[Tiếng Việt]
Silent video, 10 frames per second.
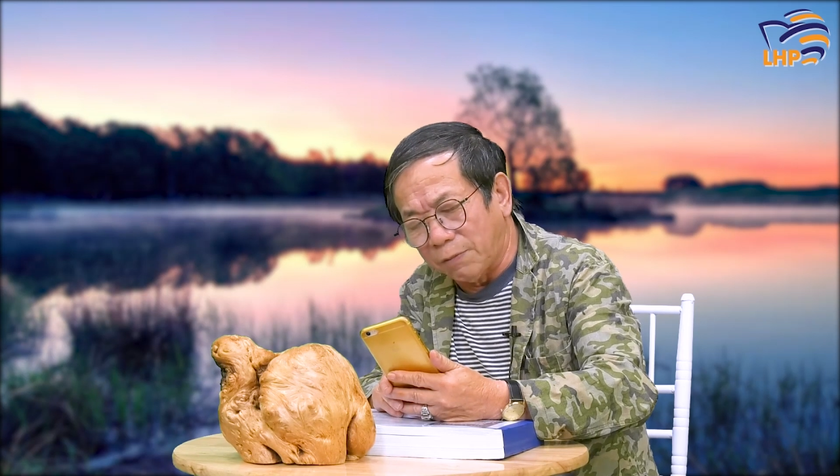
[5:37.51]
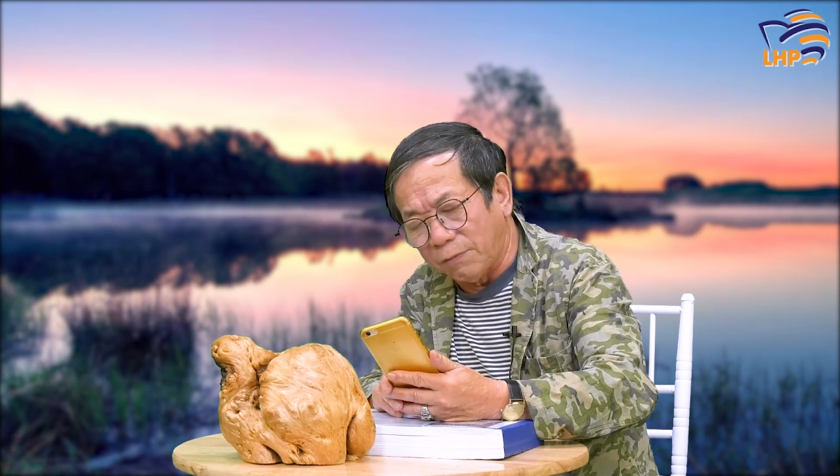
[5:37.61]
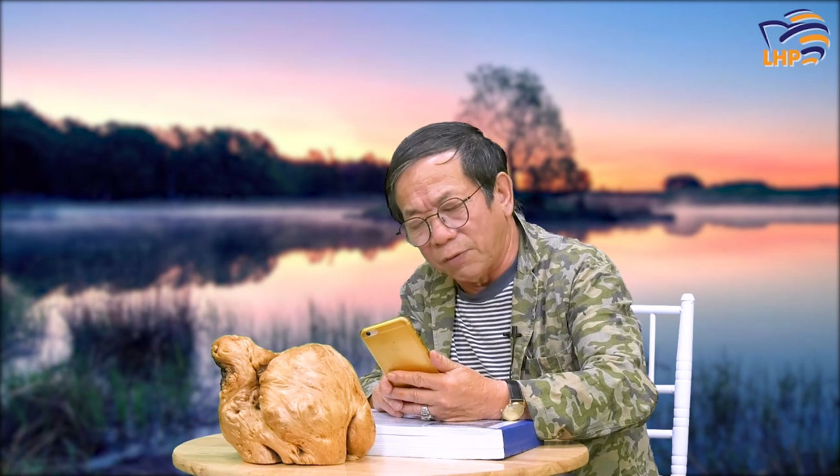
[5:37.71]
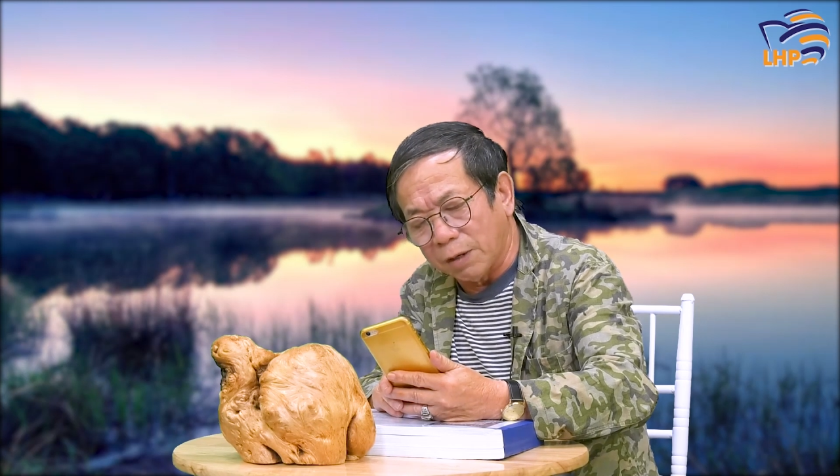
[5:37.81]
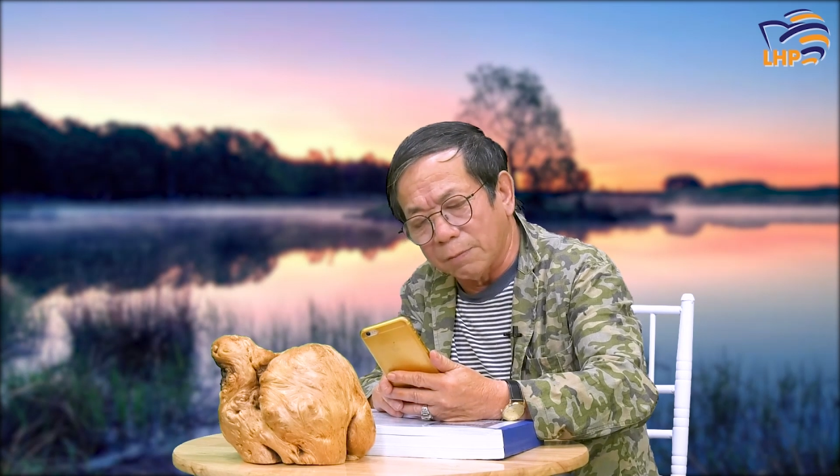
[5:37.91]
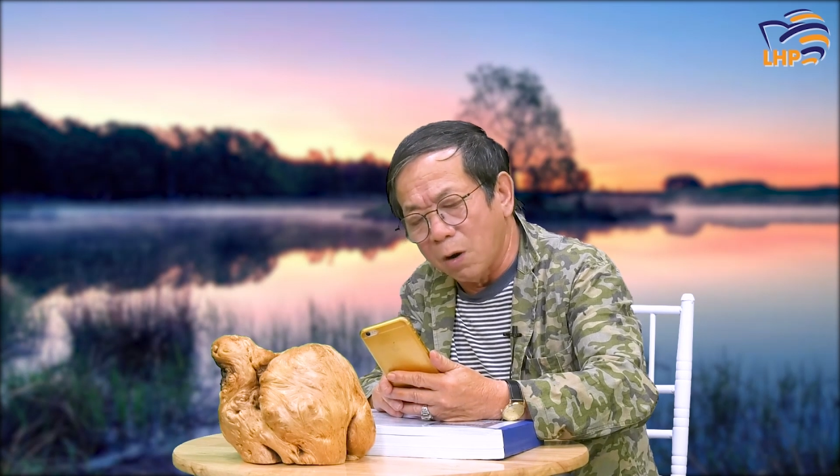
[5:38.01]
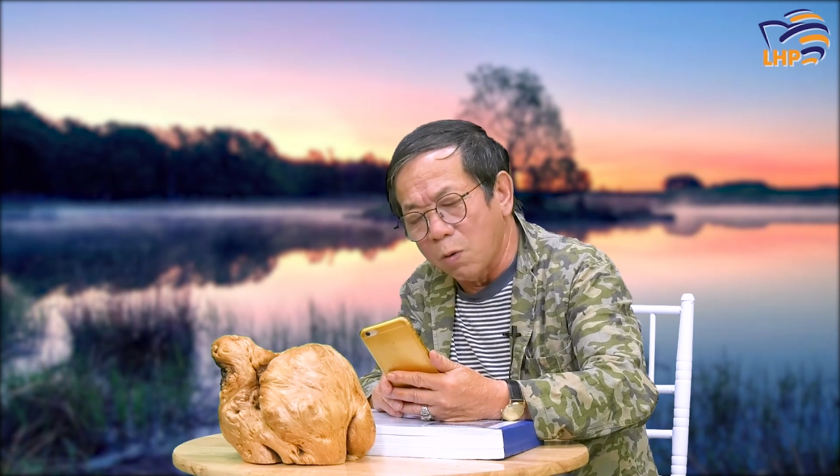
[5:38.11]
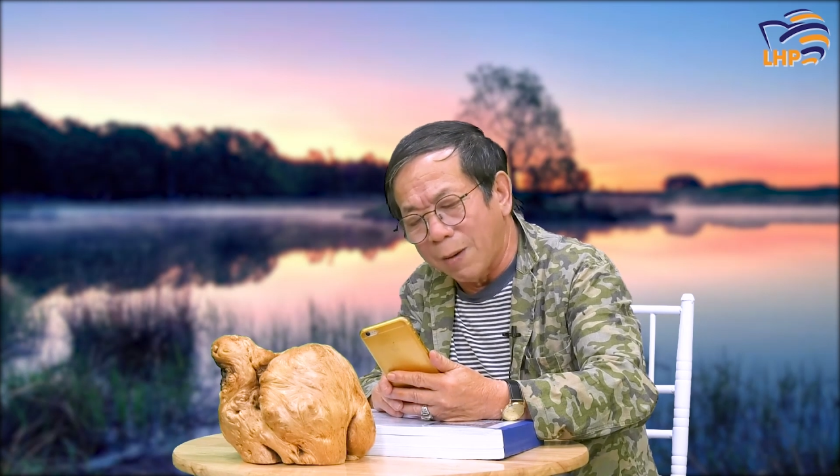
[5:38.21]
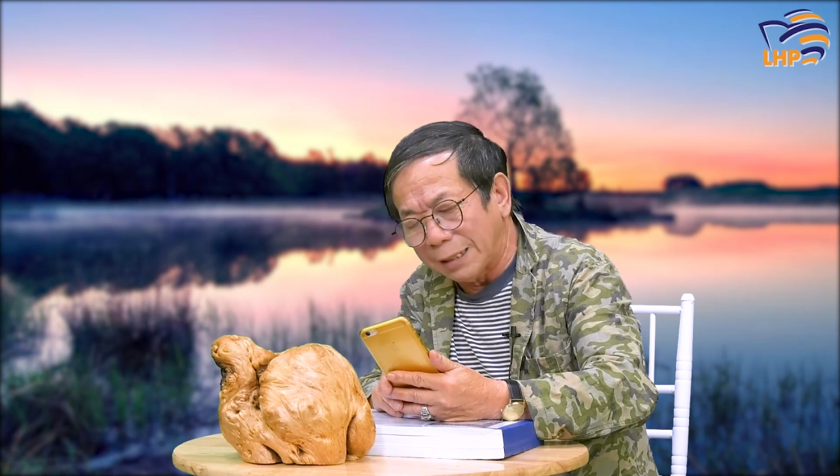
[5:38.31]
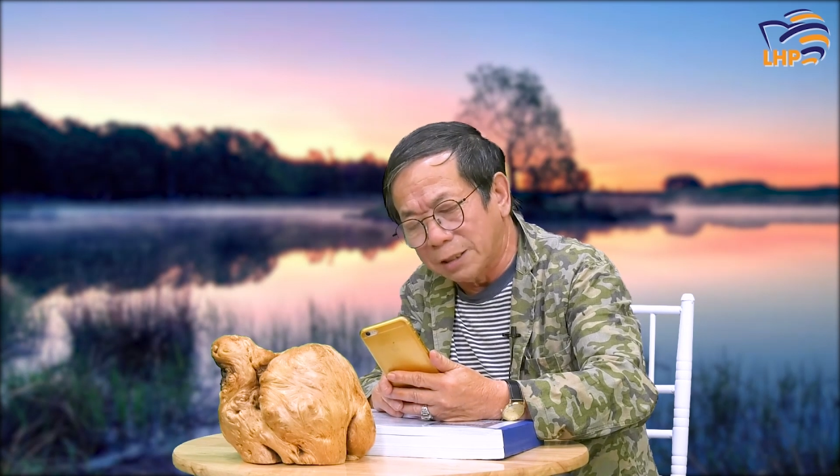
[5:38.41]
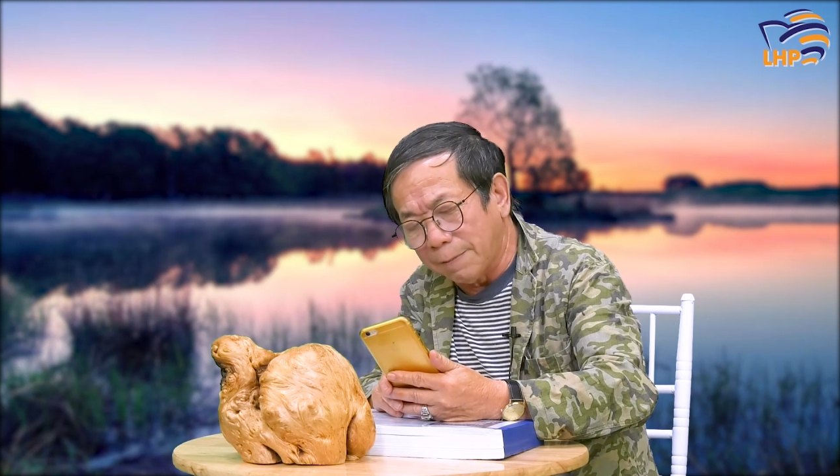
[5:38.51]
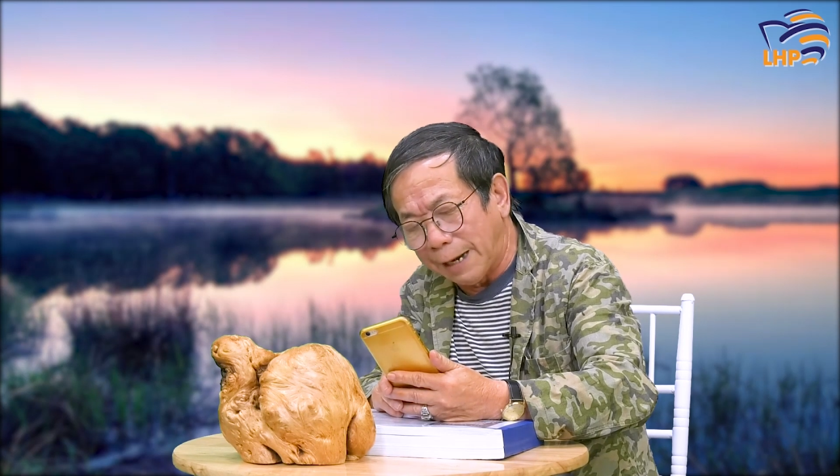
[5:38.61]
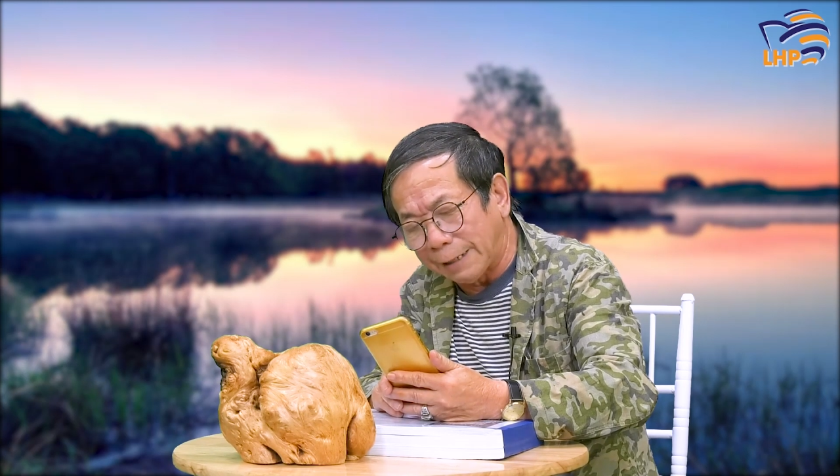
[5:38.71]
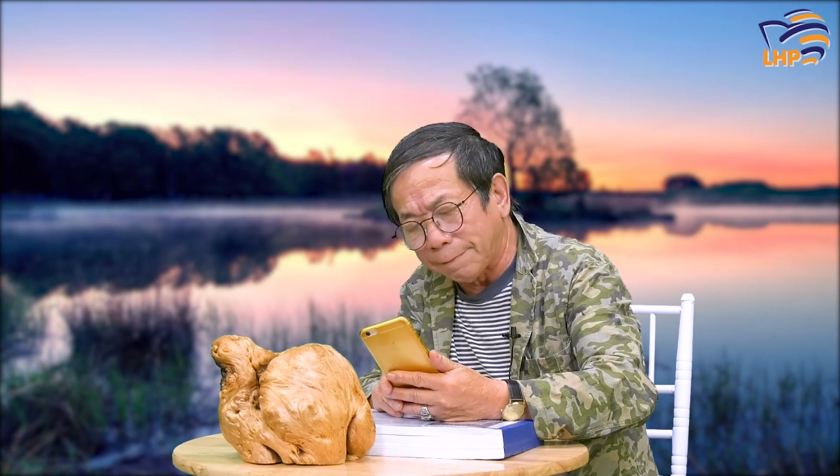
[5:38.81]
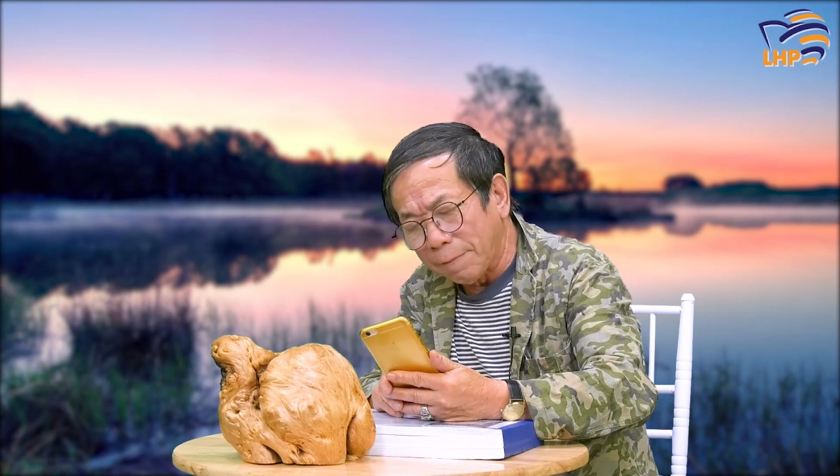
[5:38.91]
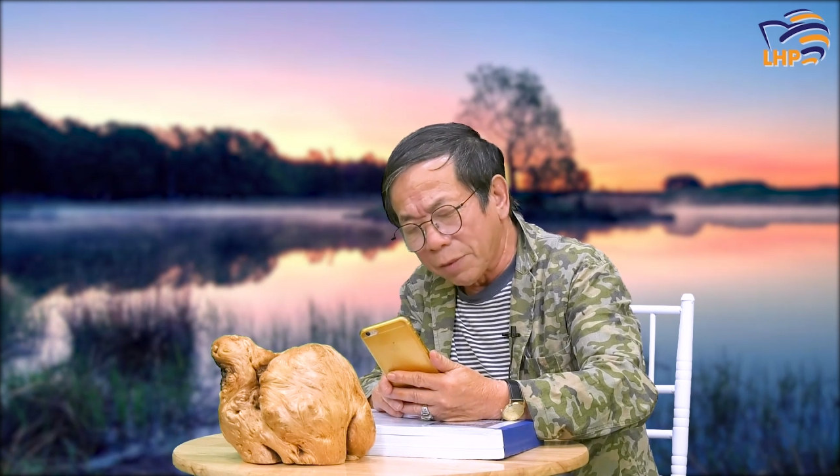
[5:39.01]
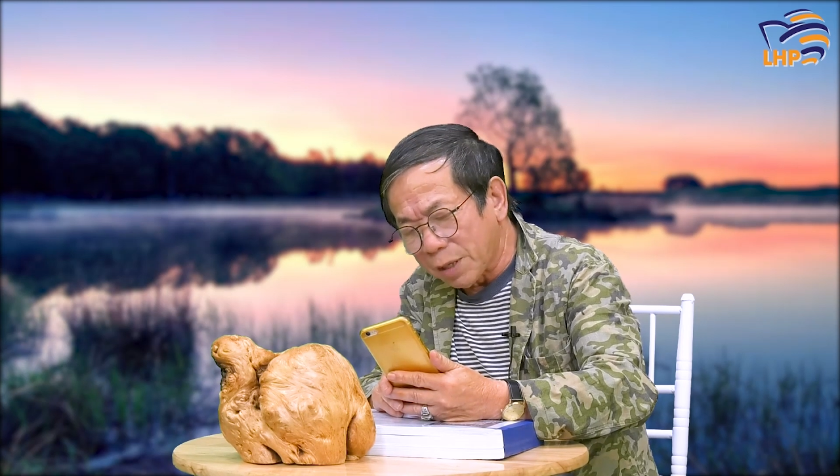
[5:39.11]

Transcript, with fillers: về việc bầu ban chấp hành,